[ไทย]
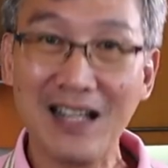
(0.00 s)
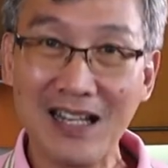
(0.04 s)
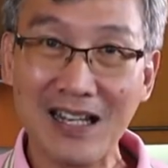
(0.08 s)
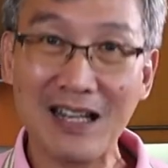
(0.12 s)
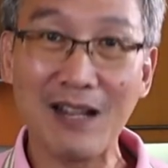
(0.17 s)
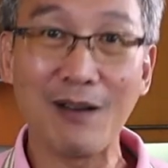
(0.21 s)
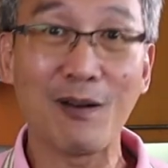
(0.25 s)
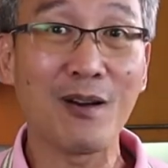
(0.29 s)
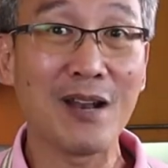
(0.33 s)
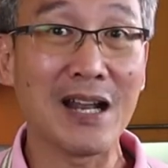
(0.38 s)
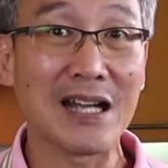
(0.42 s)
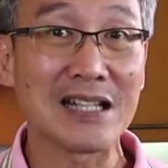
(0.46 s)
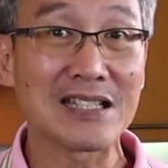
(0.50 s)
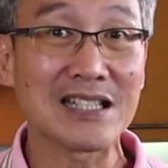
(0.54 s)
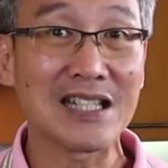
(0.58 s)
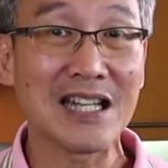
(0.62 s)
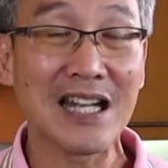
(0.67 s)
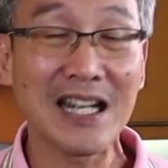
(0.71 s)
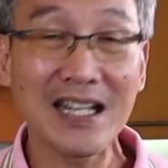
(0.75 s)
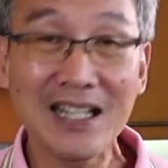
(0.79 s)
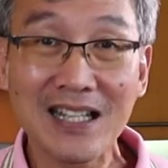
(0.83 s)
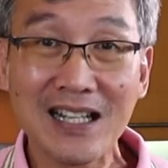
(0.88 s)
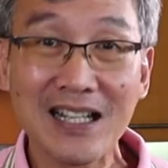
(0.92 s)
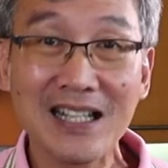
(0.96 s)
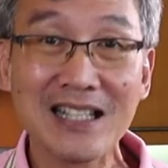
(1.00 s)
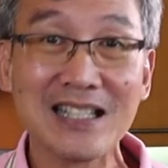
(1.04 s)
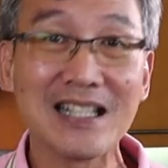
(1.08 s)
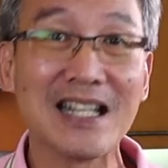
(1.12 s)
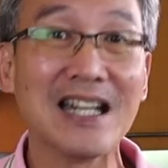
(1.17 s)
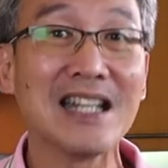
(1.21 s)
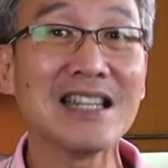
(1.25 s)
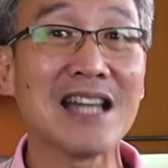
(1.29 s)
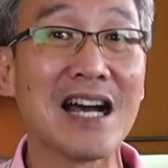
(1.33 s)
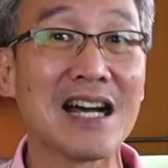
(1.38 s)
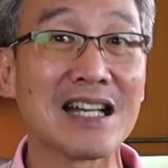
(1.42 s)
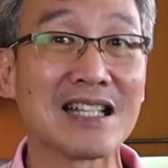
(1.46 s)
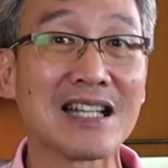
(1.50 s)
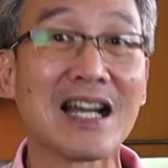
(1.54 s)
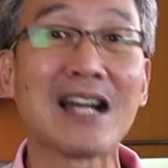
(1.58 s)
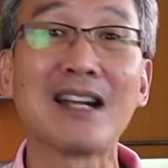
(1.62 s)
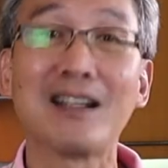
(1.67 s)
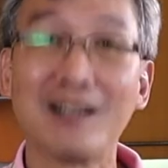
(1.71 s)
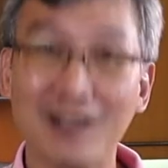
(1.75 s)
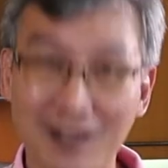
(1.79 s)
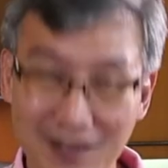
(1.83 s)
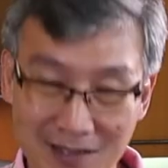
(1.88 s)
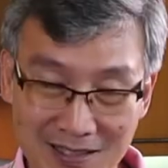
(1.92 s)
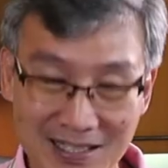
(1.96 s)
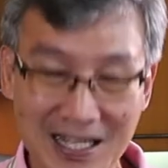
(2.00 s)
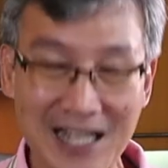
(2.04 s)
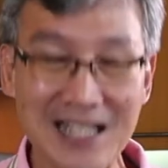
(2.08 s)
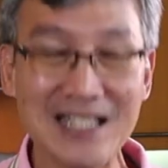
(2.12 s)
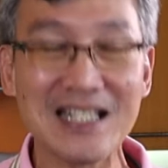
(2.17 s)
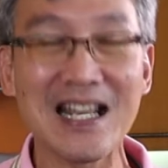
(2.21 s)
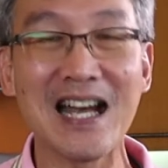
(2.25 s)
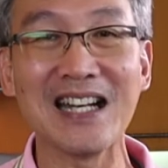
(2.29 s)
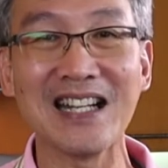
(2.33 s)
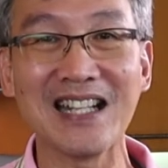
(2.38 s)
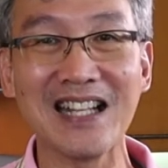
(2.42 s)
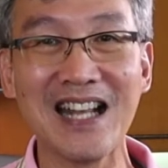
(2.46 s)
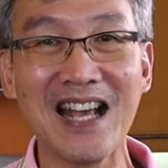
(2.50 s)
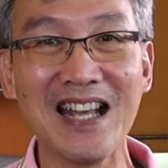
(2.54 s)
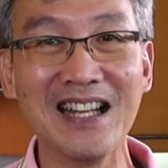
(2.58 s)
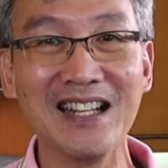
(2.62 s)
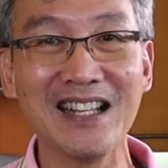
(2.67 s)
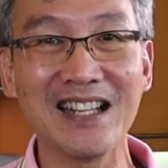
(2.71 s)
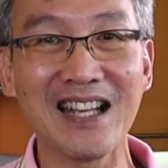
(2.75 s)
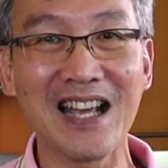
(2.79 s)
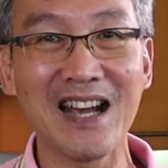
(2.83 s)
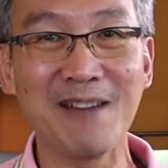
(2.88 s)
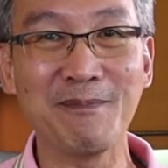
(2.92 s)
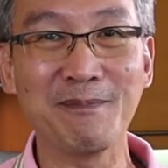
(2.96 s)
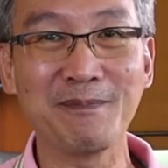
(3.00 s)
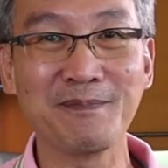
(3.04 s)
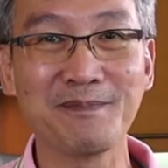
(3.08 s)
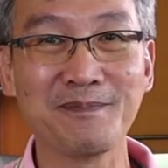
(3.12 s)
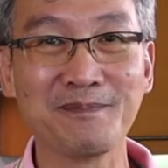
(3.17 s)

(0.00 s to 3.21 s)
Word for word: แล้วก็หลังจากนั้นจะได้ตักใส่จานก็ได้เลยครับ